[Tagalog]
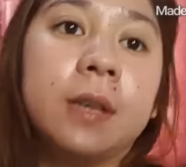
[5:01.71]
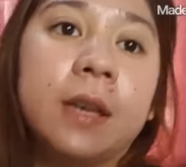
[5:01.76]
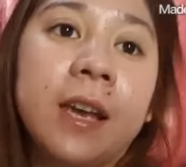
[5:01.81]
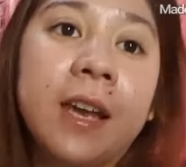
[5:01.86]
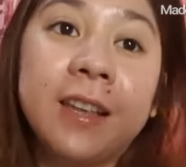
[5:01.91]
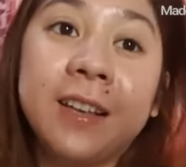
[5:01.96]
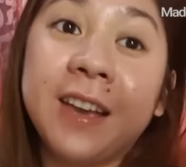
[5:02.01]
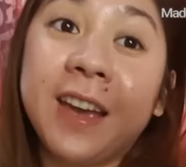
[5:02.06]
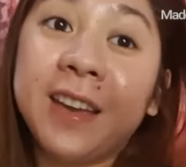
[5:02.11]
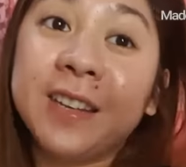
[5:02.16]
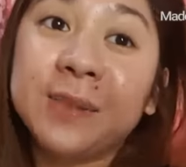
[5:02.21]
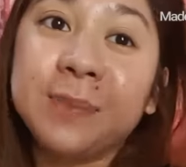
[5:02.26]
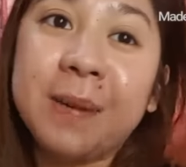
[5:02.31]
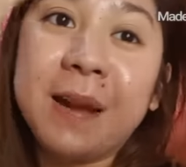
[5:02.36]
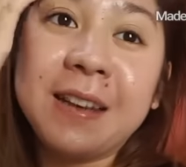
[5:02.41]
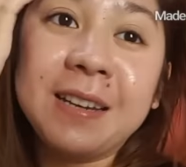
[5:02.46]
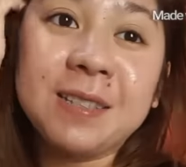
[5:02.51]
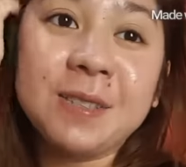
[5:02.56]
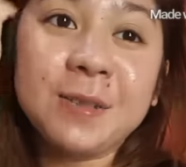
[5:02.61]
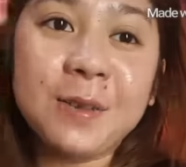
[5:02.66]
Ayan guys,
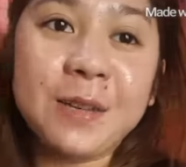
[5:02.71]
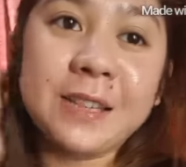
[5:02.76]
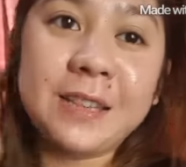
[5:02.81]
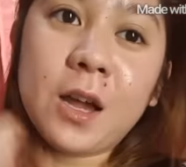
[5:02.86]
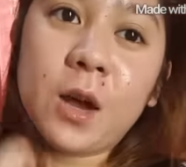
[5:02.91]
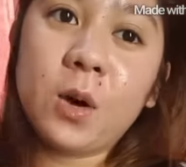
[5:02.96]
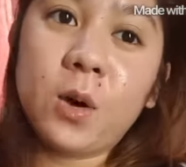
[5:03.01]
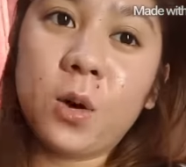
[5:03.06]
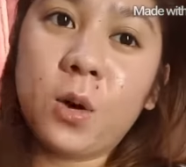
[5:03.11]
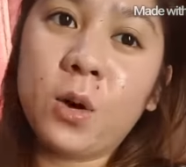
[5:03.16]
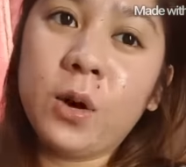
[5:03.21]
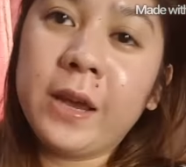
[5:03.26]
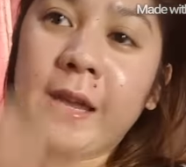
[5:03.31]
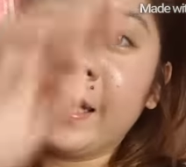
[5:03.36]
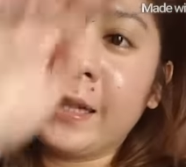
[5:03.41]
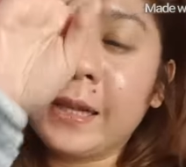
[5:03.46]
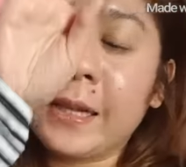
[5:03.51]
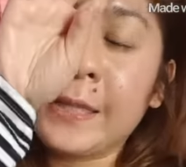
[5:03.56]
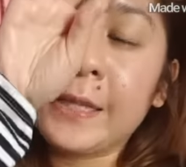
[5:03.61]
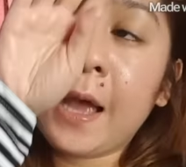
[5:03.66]
paalis ulit ako
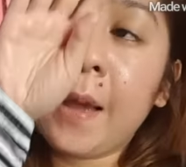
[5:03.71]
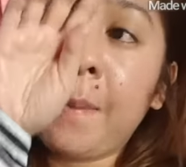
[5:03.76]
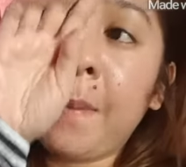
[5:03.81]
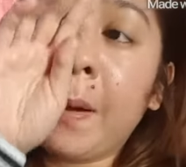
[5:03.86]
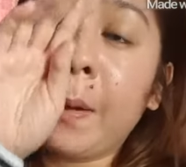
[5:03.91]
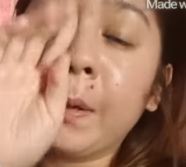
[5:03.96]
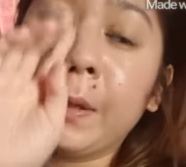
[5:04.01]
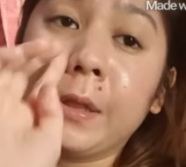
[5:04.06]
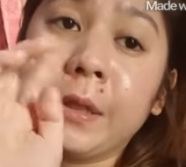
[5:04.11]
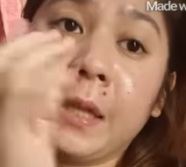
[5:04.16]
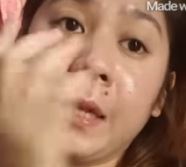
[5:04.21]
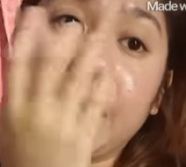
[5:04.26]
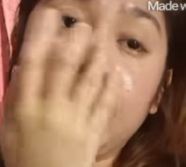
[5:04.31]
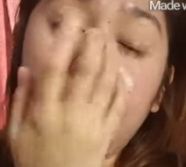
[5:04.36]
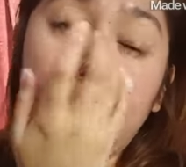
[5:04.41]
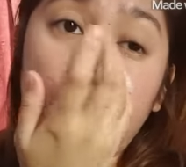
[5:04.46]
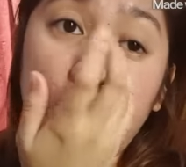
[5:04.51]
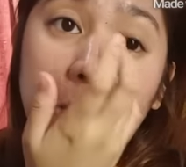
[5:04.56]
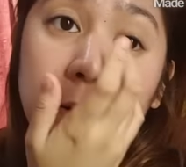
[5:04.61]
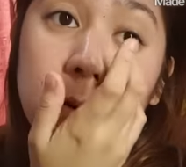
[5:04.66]
and kasama ko yung
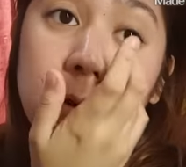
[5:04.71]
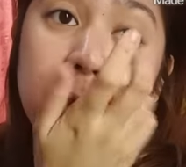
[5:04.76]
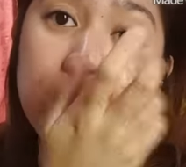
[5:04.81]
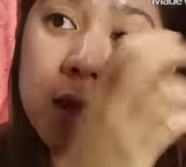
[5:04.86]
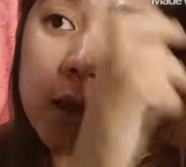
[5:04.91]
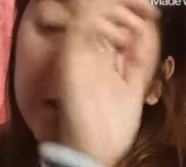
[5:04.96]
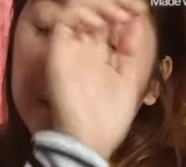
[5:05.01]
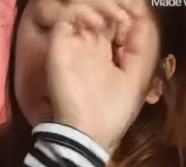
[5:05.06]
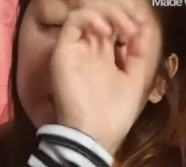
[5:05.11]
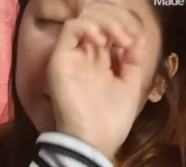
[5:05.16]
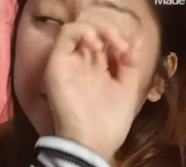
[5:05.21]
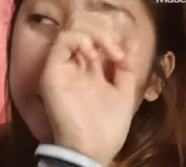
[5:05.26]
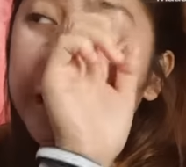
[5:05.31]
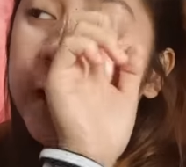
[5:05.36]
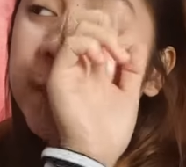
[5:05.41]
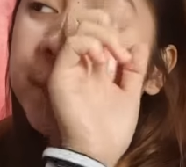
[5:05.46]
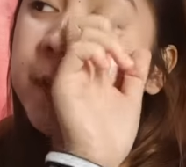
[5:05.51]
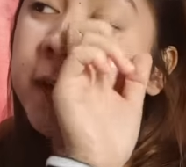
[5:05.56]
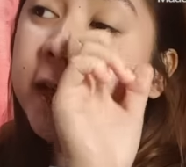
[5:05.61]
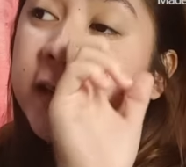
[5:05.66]
tita ko. Punta
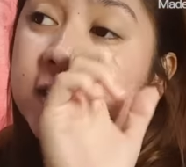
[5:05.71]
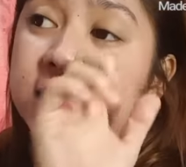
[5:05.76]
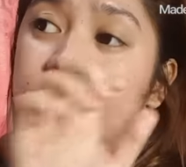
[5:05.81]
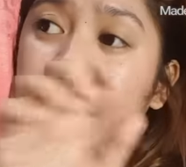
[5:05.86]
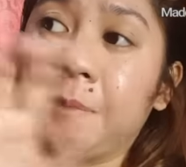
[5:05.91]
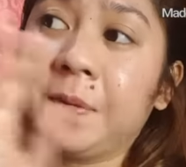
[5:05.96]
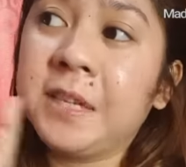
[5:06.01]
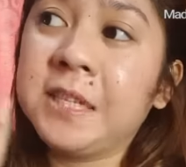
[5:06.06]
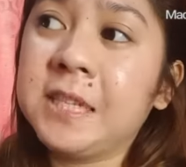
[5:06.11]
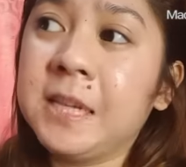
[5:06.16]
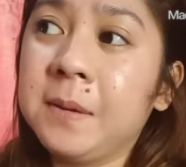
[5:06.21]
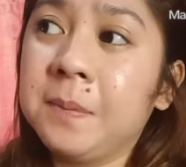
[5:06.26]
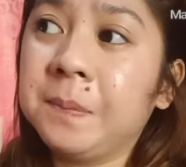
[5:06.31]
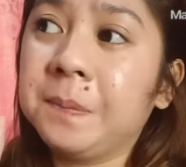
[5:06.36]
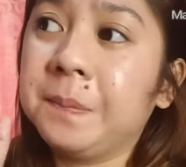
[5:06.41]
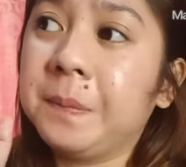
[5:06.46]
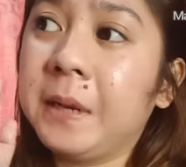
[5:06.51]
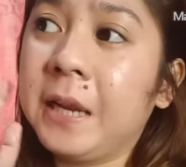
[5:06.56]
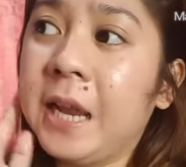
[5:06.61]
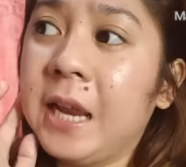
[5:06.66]
kaming SM kasi
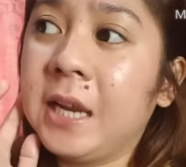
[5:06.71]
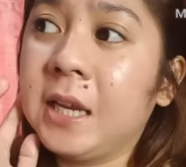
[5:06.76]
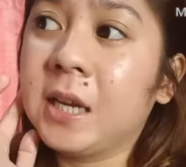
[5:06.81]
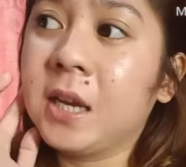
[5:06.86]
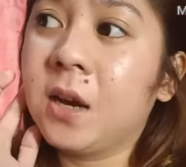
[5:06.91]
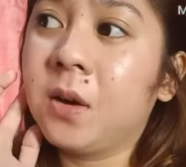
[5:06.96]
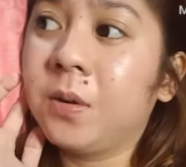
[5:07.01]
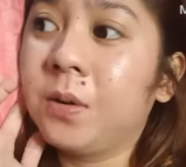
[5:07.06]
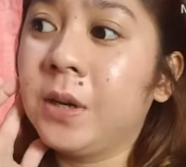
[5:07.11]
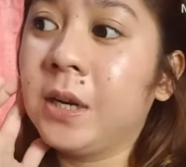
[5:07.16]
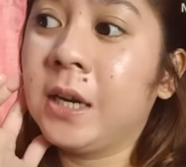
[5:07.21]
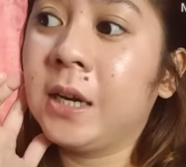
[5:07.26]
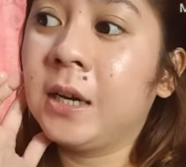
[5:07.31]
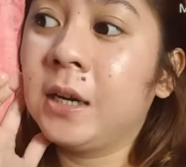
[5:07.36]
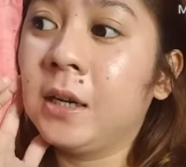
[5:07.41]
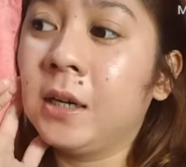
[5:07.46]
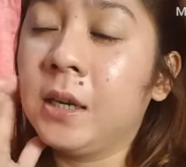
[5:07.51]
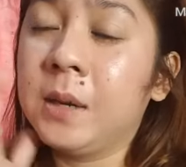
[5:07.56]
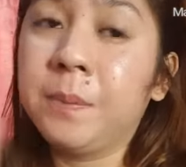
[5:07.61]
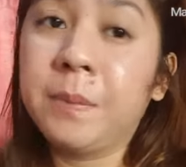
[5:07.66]
palalagyan ko
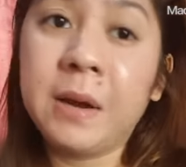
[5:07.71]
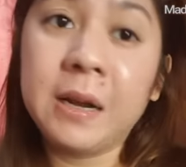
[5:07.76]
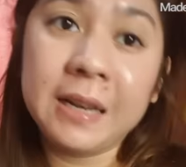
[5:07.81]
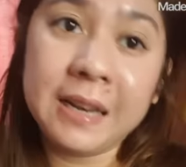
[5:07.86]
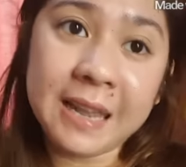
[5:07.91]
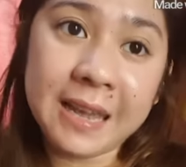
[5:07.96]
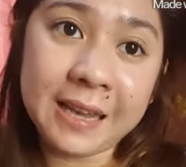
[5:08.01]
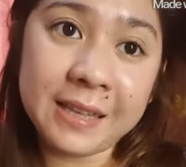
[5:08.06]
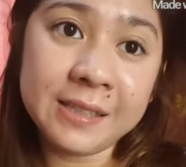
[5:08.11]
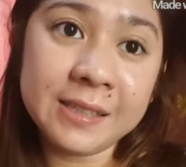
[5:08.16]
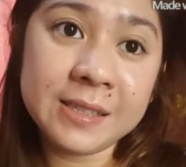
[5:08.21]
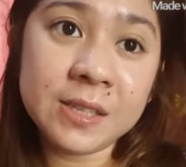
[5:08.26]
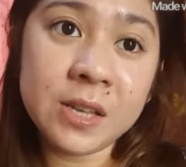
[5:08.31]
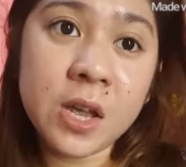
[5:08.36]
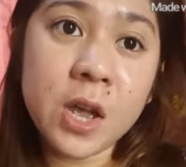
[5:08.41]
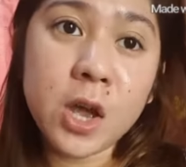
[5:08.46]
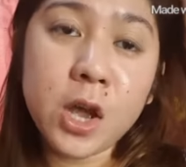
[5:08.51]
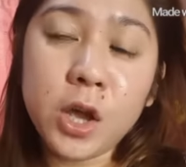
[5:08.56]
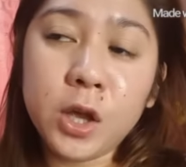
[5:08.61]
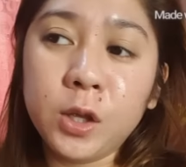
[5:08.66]
ng ibang lens
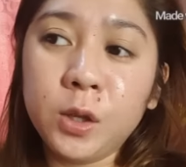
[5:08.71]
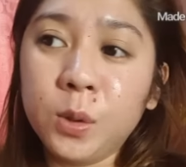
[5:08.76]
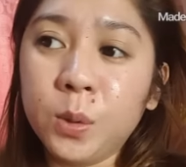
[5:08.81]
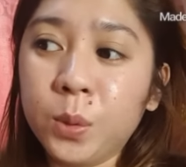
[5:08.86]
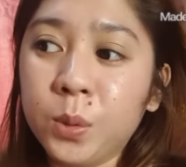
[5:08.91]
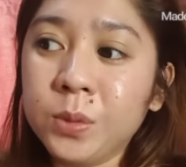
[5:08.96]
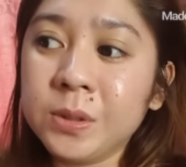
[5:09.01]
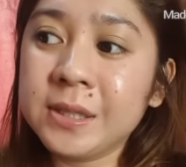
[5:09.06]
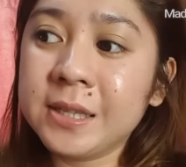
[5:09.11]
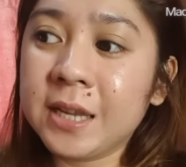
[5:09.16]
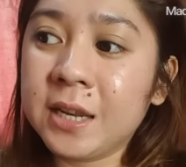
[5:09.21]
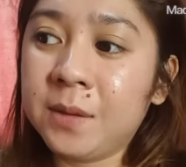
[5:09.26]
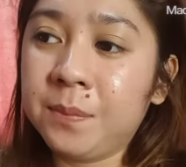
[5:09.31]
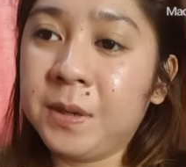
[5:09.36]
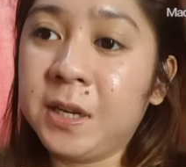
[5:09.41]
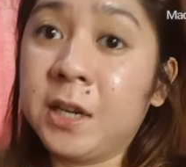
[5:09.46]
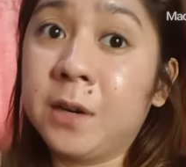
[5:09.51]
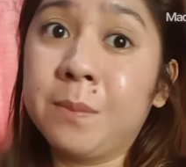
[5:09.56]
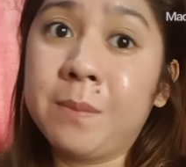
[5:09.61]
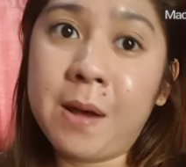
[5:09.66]
yung
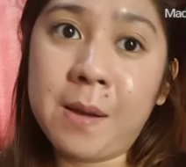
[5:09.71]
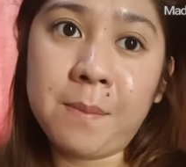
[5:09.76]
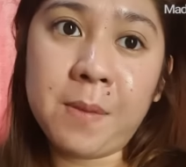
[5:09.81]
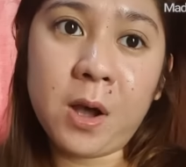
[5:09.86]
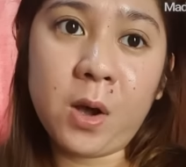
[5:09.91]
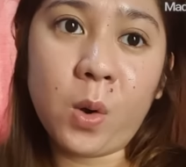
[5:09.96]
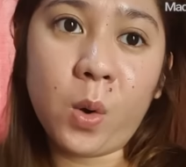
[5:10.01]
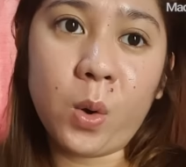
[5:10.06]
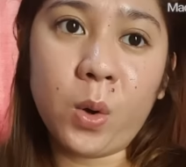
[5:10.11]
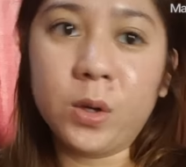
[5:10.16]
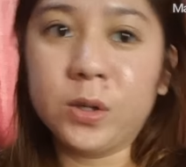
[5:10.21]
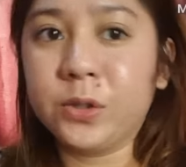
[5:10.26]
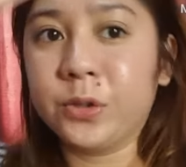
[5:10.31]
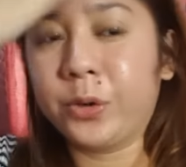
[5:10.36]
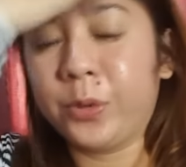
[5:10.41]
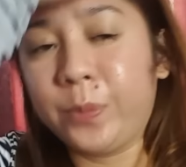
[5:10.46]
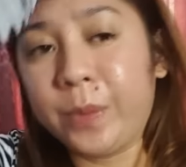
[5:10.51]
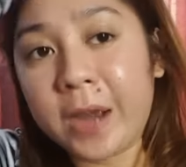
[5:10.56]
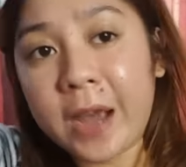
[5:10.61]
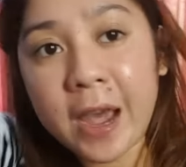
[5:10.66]
salamin ng mama ko.
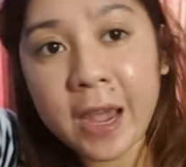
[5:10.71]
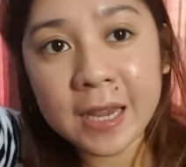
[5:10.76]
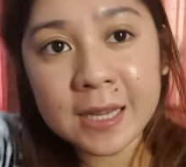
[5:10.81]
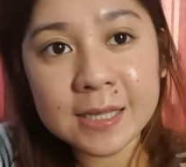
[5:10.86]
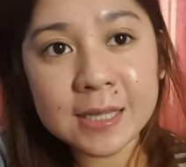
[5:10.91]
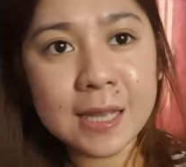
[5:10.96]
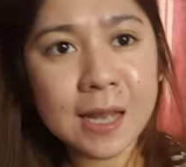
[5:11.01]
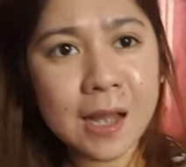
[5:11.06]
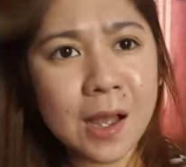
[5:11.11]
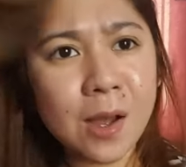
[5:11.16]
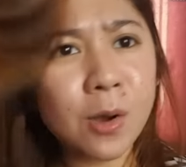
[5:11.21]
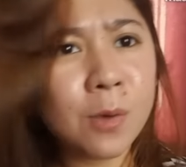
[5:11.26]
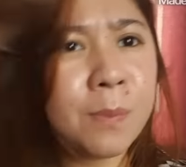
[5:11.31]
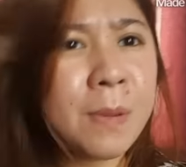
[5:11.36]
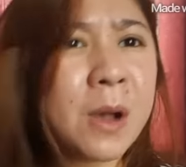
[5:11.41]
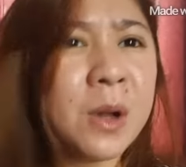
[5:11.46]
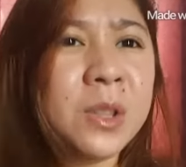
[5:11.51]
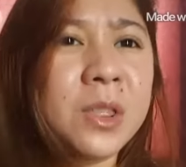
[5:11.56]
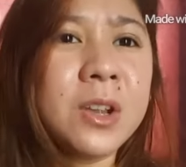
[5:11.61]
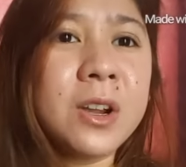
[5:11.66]
So, mag lang ako.
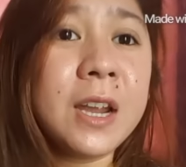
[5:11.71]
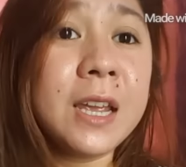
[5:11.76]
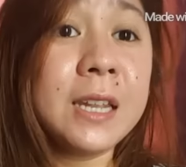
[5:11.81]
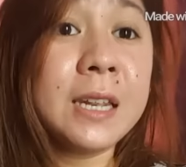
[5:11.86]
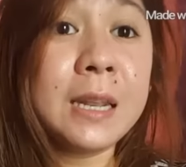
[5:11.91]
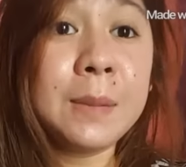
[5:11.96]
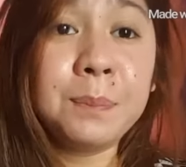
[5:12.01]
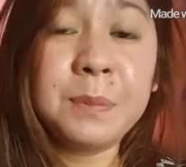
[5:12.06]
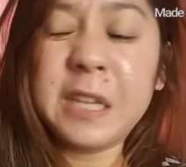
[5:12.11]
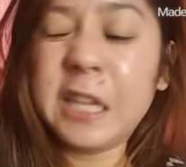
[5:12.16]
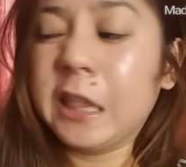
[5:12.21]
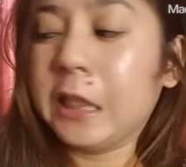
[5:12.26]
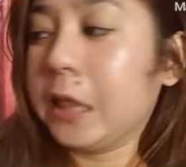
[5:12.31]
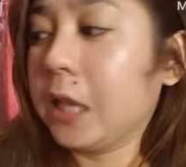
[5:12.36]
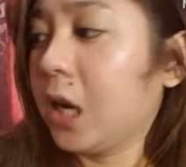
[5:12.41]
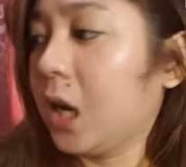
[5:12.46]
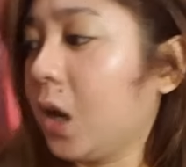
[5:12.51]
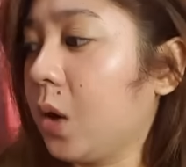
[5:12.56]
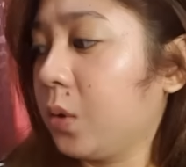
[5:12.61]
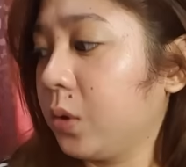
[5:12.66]
Powder and lip tint
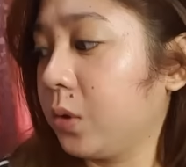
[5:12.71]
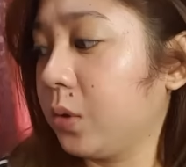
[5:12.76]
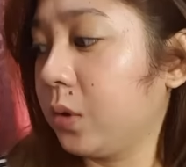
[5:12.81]
lang ako